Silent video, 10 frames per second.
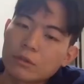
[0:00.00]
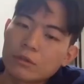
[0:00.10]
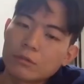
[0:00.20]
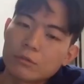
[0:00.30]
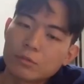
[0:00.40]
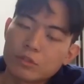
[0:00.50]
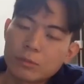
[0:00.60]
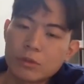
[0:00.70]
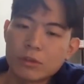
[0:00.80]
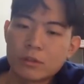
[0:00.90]
여러분들
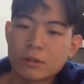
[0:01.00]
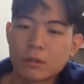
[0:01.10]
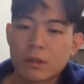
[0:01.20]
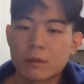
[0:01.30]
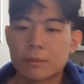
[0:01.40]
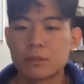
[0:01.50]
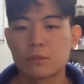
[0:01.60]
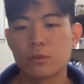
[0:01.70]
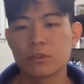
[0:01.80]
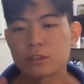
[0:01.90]
보시면은
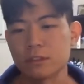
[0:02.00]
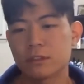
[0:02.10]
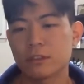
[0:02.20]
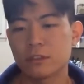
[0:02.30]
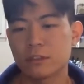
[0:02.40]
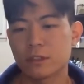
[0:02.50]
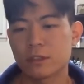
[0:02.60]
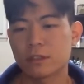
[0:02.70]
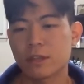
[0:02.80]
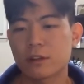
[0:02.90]
비트코인을 쓰는
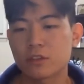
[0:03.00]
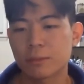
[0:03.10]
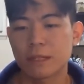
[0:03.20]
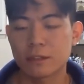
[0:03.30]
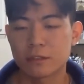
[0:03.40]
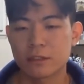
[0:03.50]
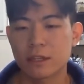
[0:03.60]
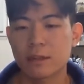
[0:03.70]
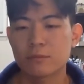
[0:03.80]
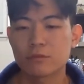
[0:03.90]
이제 상점이라든지
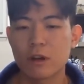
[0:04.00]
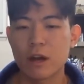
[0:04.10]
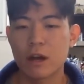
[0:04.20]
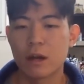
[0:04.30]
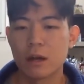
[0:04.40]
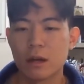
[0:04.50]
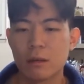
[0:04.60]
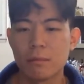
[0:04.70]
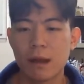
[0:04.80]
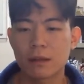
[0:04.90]
사람 수가
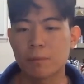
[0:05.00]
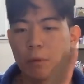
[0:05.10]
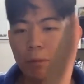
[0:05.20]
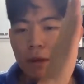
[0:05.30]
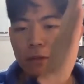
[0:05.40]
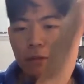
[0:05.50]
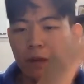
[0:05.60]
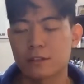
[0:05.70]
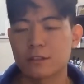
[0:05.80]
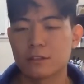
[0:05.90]
막 이렇게
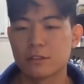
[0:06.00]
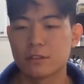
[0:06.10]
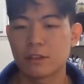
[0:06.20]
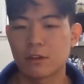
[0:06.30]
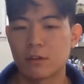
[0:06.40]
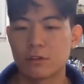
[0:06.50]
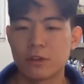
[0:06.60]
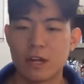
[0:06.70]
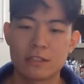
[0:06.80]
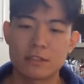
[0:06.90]
폭발적으로 아직은 늘진
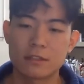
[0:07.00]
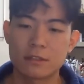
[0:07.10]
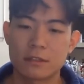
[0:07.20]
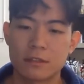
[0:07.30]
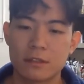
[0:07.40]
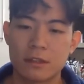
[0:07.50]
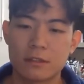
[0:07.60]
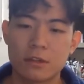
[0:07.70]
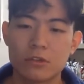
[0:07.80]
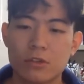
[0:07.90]
않거든요. 아직은 그냥
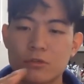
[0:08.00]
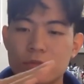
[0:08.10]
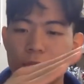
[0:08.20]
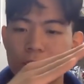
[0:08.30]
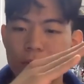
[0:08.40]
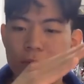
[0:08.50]
선형으로 이렇게